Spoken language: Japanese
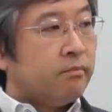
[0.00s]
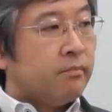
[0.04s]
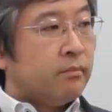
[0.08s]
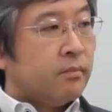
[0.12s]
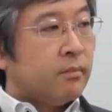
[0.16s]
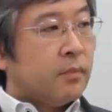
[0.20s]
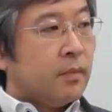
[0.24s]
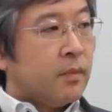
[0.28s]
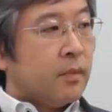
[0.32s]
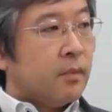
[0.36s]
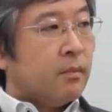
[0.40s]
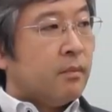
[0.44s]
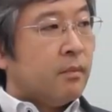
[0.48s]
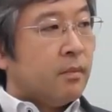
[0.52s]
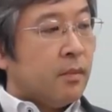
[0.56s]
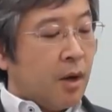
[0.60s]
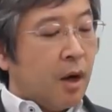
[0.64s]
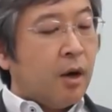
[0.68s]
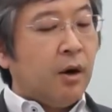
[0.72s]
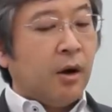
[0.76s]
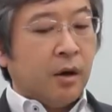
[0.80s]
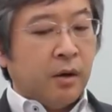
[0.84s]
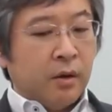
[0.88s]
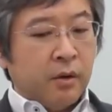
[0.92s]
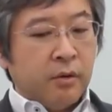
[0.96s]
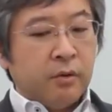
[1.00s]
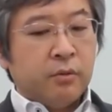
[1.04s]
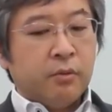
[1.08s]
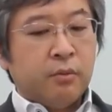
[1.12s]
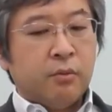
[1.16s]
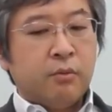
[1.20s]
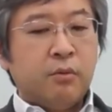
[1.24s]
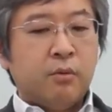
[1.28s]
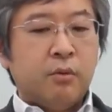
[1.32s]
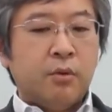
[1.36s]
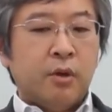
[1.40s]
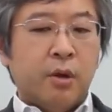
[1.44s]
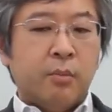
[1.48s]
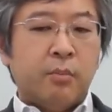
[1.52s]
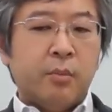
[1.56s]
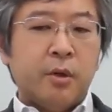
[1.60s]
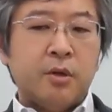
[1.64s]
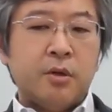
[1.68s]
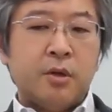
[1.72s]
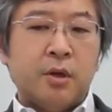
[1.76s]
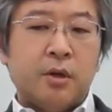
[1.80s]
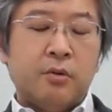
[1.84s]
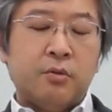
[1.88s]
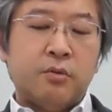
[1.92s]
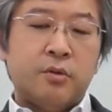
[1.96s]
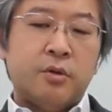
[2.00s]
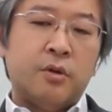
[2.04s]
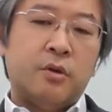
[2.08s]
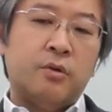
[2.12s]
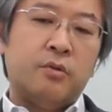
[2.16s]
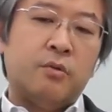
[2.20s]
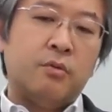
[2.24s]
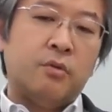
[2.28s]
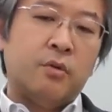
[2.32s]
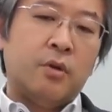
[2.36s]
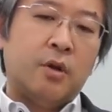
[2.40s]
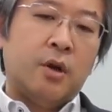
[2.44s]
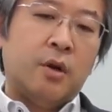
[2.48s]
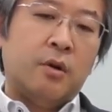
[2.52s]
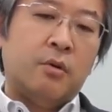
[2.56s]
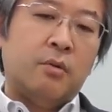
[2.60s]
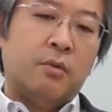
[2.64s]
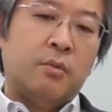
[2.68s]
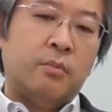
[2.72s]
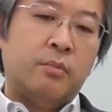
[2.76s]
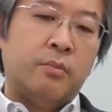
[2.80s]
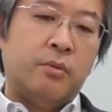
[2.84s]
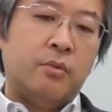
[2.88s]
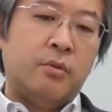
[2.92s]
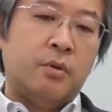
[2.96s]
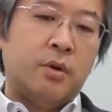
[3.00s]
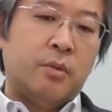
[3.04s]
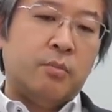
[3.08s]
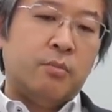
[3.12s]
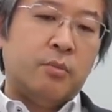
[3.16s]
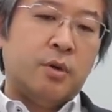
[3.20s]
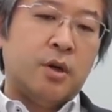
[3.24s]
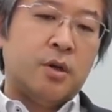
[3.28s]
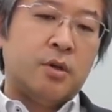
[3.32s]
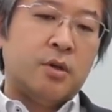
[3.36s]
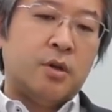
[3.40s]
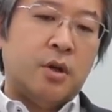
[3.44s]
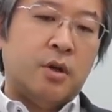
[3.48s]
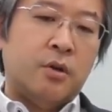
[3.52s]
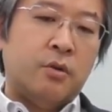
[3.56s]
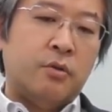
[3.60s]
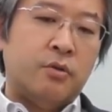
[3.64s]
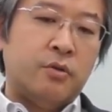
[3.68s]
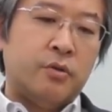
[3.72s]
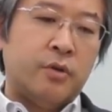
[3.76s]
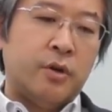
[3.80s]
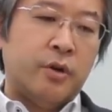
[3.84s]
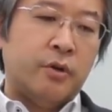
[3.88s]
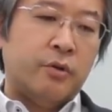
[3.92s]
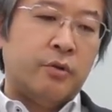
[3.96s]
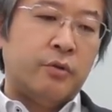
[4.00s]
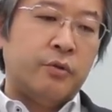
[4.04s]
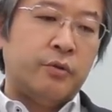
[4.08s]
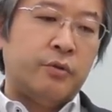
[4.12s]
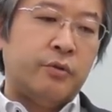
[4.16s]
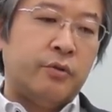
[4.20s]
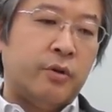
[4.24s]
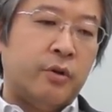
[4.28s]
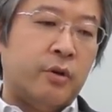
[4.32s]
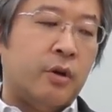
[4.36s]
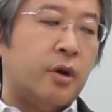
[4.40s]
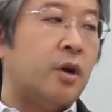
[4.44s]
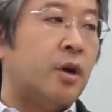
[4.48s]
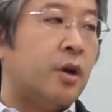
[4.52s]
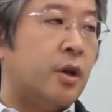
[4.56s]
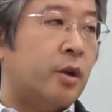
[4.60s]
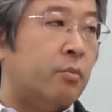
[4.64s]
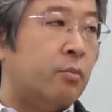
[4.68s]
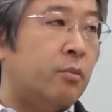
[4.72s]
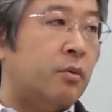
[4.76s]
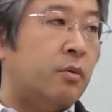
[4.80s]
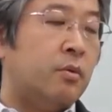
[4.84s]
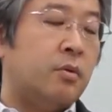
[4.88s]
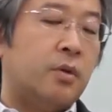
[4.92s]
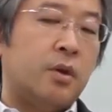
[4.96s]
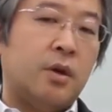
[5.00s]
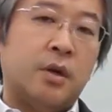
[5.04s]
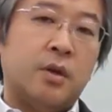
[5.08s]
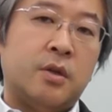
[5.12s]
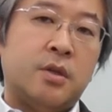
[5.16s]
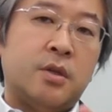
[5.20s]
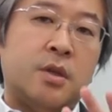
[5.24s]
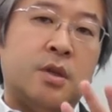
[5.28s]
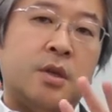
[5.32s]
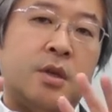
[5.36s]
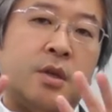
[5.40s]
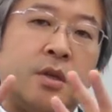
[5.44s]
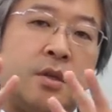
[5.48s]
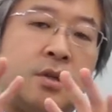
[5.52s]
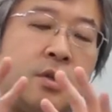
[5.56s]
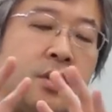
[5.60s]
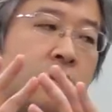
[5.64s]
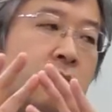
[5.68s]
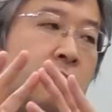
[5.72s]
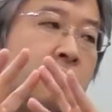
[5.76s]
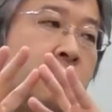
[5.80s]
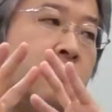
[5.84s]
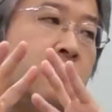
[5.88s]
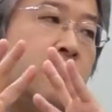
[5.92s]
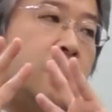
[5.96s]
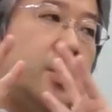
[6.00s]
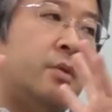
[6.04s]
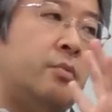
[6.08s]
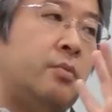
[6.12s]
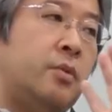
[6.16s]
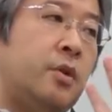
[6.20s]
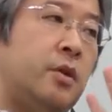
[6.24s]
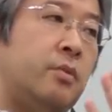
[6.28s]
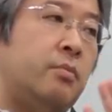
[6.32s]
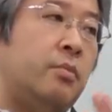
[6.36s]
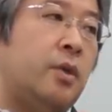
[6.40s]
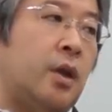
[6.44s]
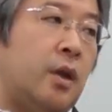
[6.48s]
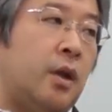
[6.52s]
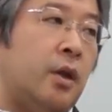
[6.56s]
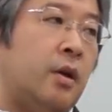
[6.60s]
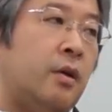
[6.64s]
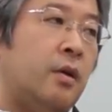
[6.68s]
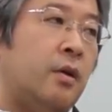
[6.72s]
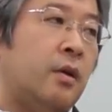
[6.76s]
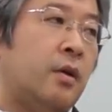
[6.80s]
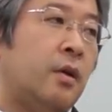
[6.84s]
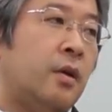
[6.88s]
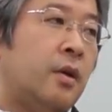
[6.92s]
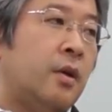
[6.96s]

やまさにどうなんだろうな。そこをねまさにおっしゃる通りで、僕ら昔研究したりいろいろしてる中でも、だから政策今ね、